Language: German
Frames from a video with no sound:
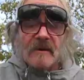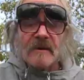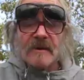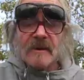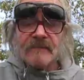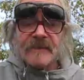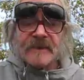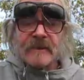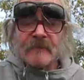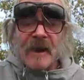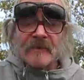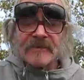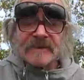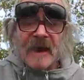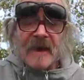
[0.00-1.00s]
Äh, wie dem
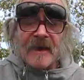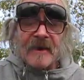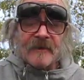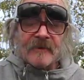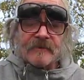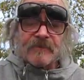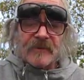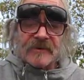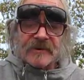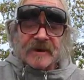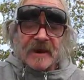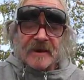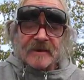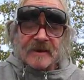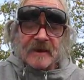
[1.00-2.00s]
auch sei, ich
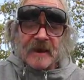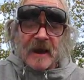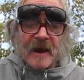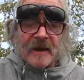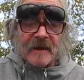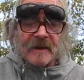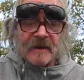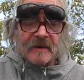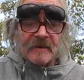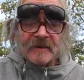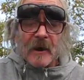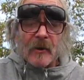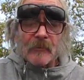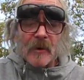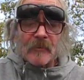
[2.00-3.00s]
bestellte ein
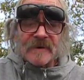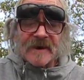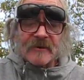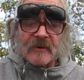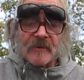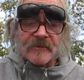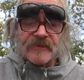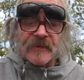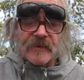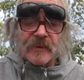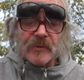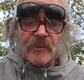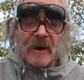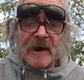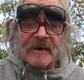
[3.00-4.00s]
Schaumomelett
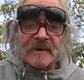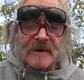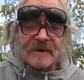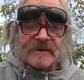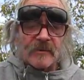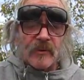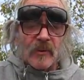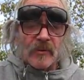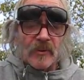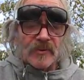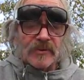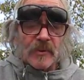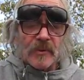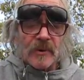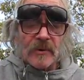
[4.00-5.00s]
Konfitür, ein Glas
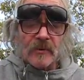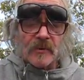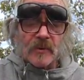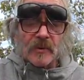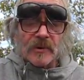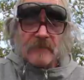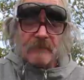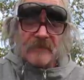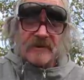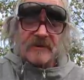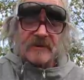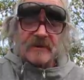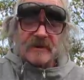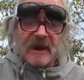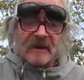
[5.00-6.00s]
Kokosöl und rieb
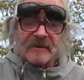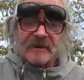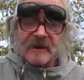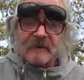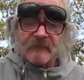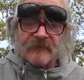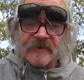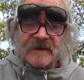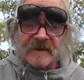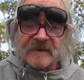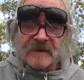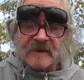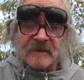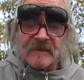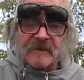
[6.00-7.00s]
mich, nachdem
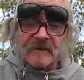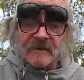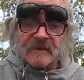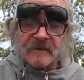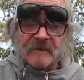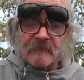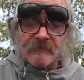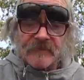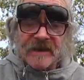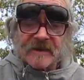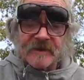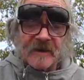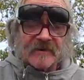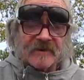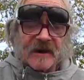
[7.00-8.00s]
wir, äh, mir
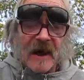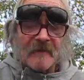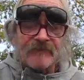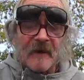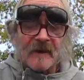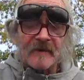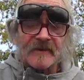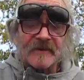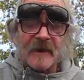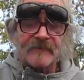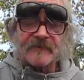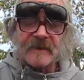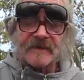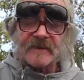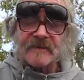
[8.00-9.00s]
der
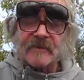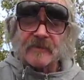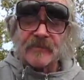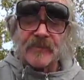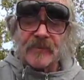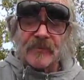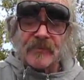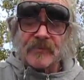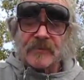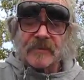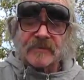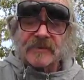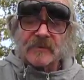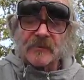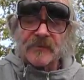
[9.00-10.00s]
Schlafwagenschaffner das
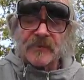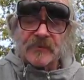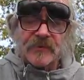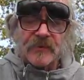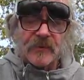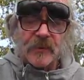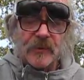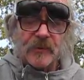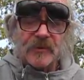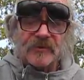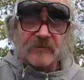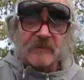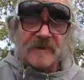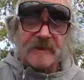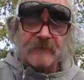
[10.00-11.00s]
Gewünschte zu wünschen übrig
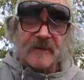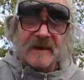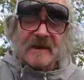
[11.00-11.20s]
blieb,